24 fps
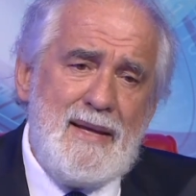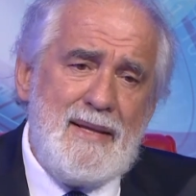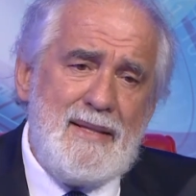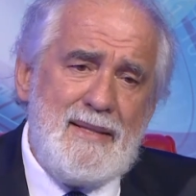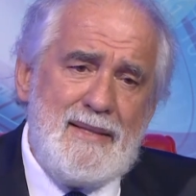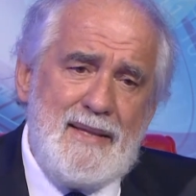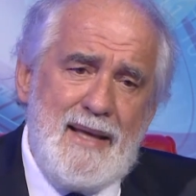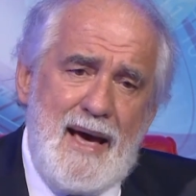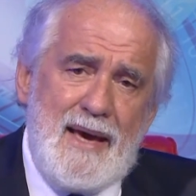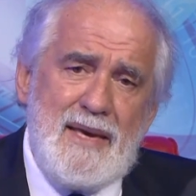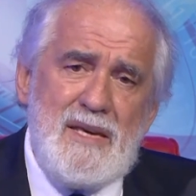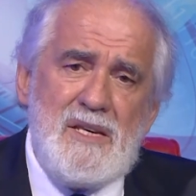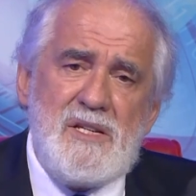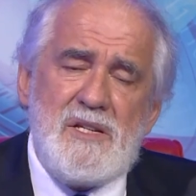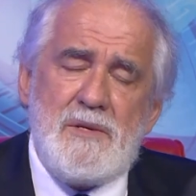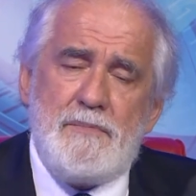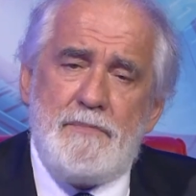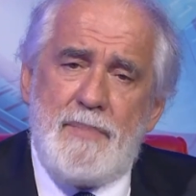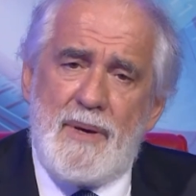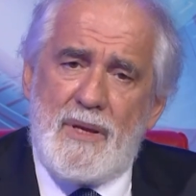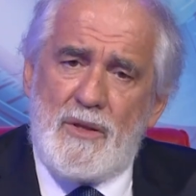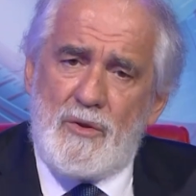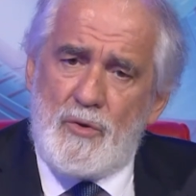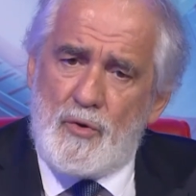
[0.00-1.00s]
da
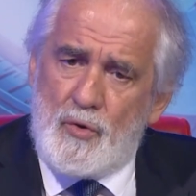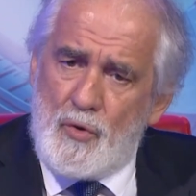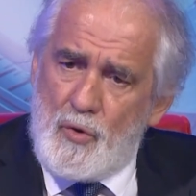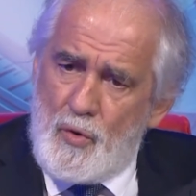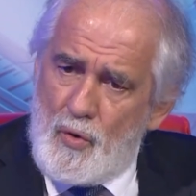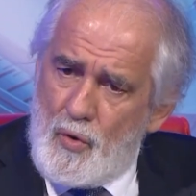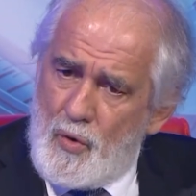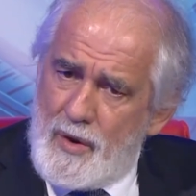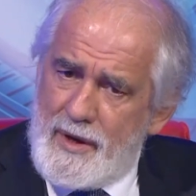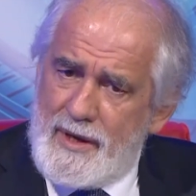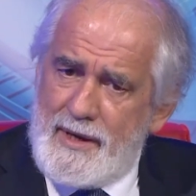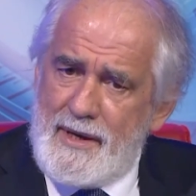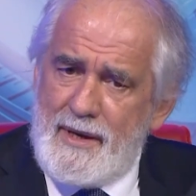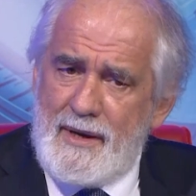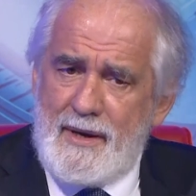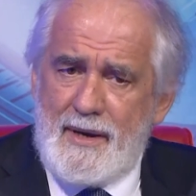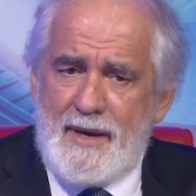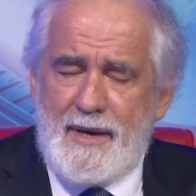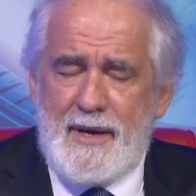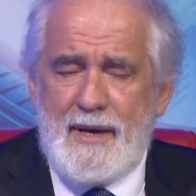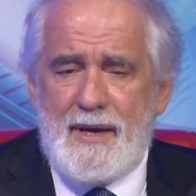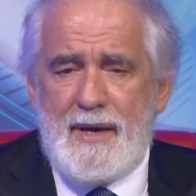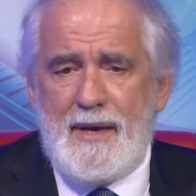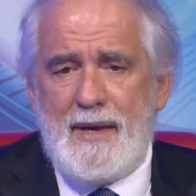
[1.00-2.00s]
ispettori
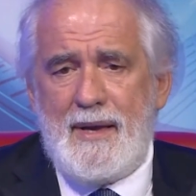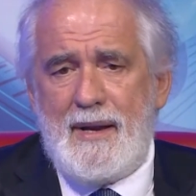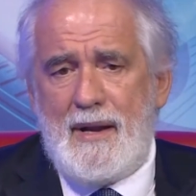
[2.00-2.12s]
che